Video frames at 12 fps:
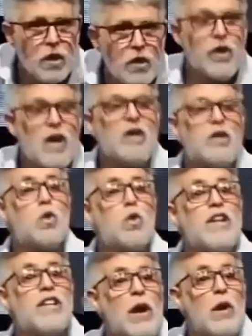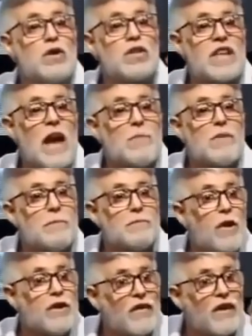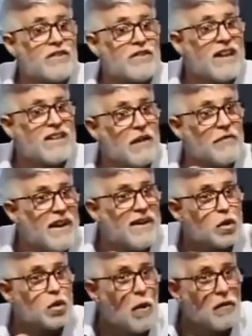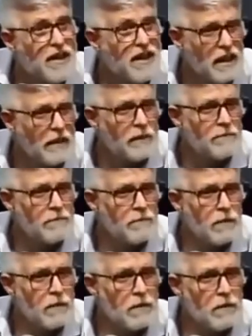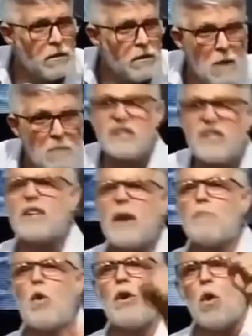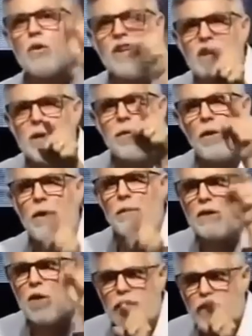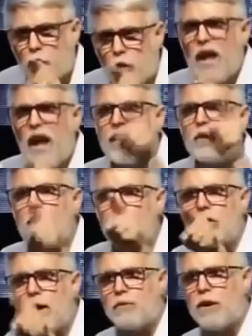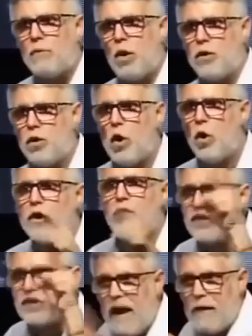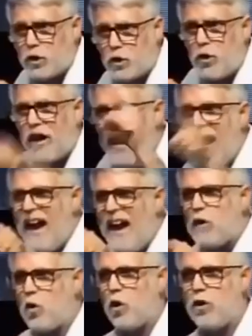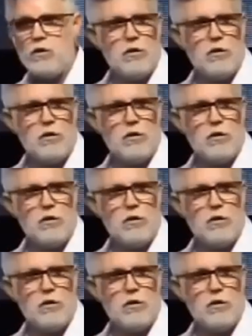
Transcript: diante do que Deus sabe que pode fazer através da sua vida. Mas você sabe qual é o grande problema nosso? É que nós não temos demônio. O que nós temos é ego.